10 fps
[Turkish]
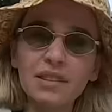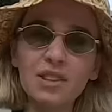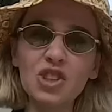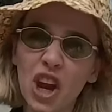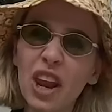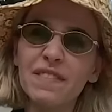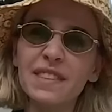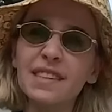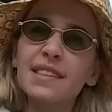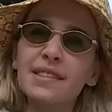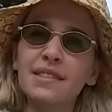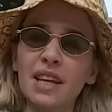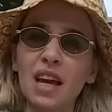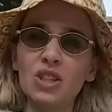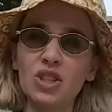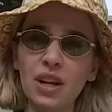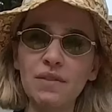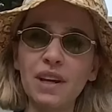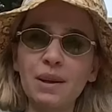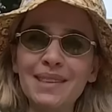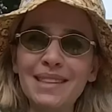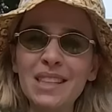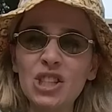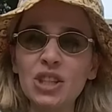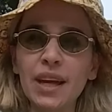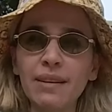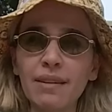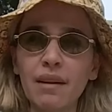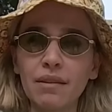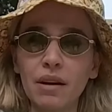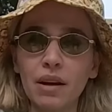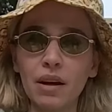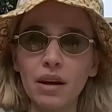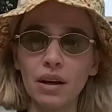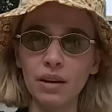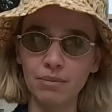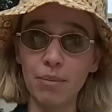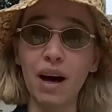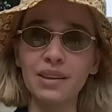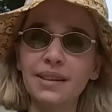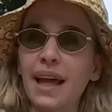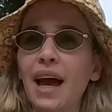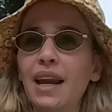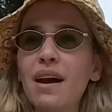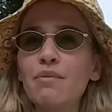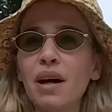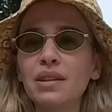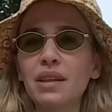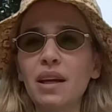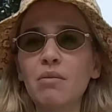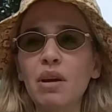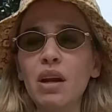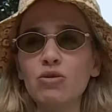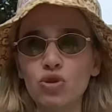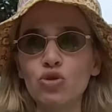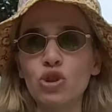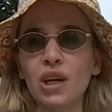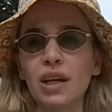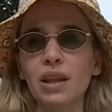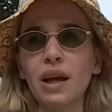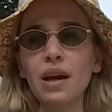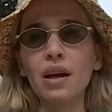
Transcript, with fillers: Şerefsiz yani şeref kelimesinin içinde yatan bazı değerler, bazı kelimeler şu şekilde.